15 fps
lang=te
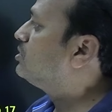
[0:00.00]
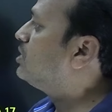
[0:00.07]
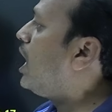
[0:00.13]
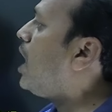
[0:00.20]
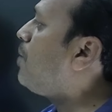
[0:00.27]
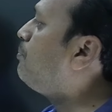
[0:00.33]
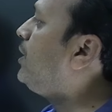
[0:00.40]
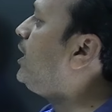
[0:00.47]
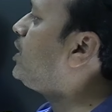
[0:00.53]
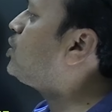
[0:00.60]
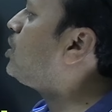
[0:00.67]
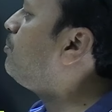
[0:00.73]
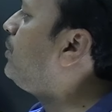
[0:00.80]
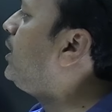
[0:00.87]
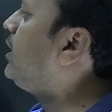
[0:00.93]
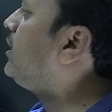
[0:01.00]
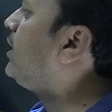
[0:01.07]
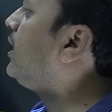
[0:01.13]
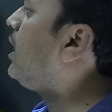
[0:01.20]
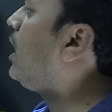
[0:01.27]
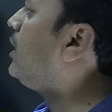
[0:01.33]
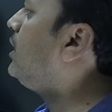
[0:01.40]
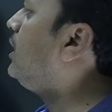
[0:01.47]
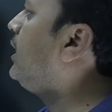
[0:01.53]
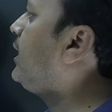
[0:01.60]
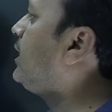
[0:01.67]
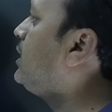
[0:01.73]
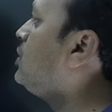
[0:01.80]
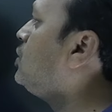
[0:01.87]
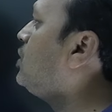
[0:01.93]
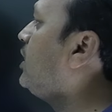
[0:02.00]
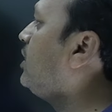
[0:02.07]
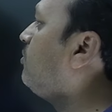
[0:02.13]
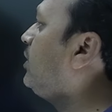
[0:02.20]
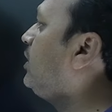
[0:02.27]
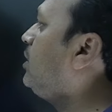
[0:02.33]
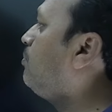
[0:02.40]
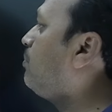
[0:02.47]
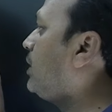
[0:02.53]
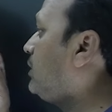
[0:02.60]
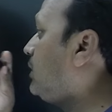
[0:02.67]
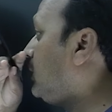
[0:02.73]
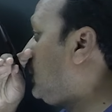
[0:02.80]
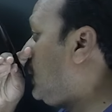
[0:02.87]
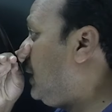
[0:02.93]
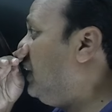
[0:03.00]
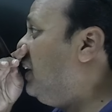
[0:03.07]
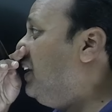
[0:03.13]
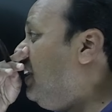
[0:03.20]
సాపేక్ష పేదరికాన్ని లెక్కించేటువంటి పద్ధతి